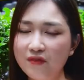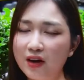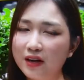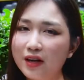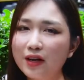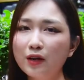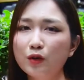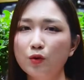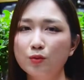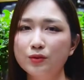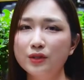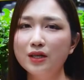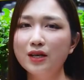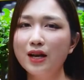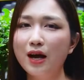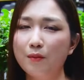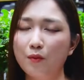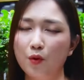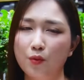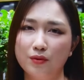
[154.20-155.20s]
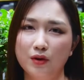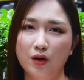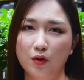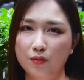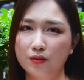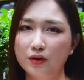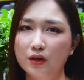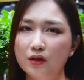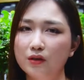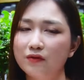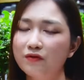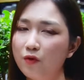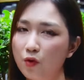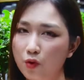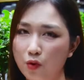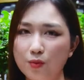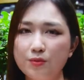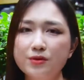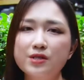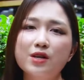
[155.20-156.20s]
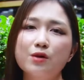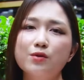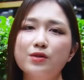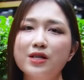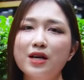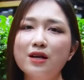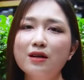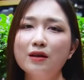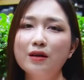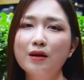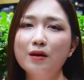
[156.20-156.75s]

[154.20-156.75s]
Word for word: Và đây cũng chính là một động lực vô cùng sâu sắc,